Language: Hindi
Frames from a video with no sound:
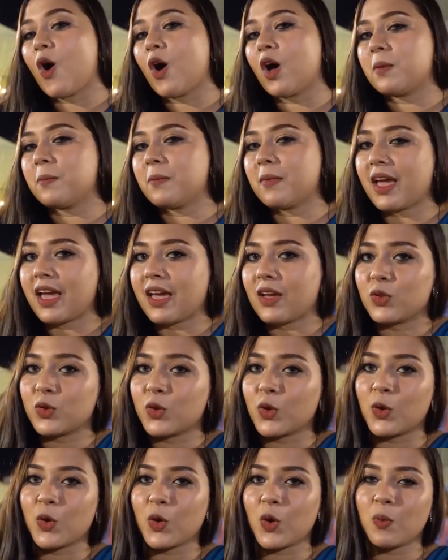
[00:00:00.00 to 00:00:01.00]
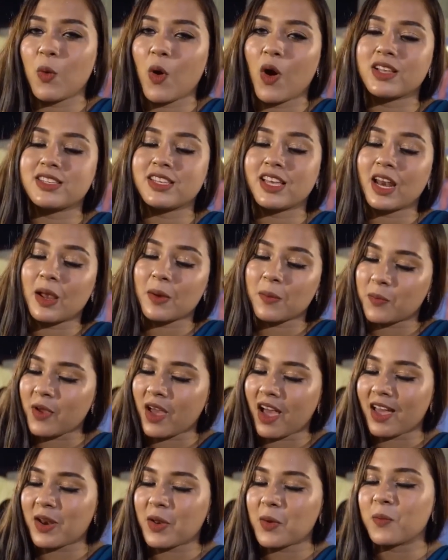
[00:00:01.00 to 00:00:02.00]
और मैं उन दोनों को बहुत सारा
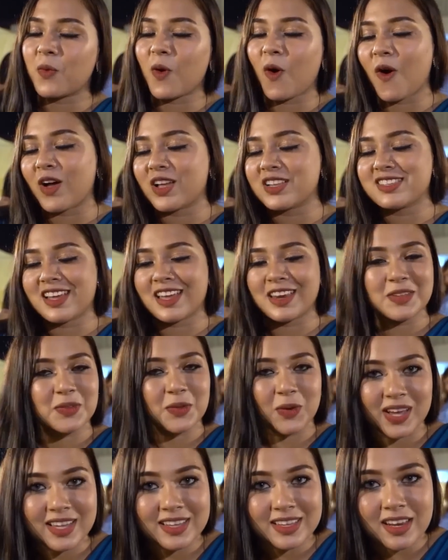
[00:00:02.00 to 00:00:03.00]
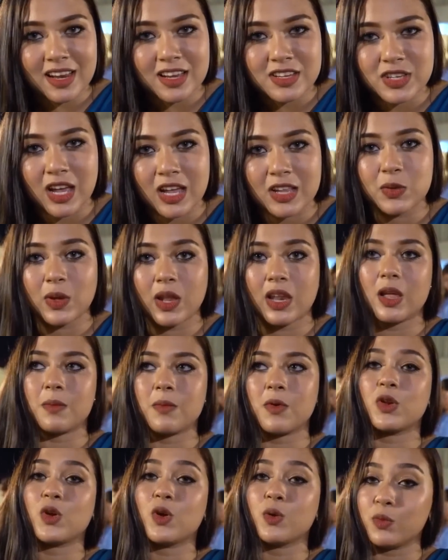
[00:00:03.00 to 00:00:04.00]
प्यार और बहुत सारी दुआएं देना चाहती हूँ
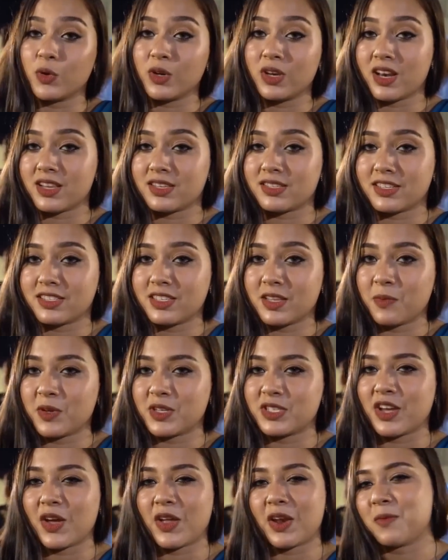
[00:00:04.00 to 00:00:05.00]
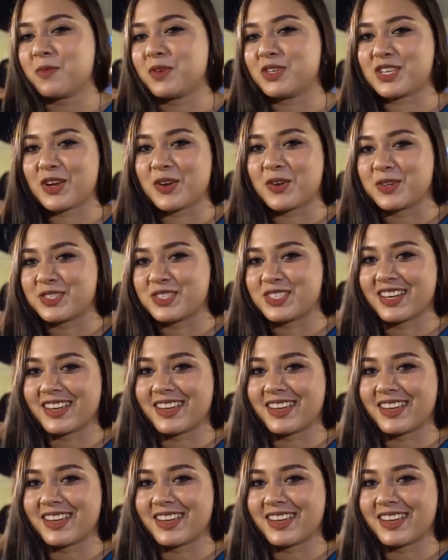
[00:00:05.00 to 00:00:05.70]
अल्लाह मैं उनको बुरी नज़र से बचा और हमेशा खुश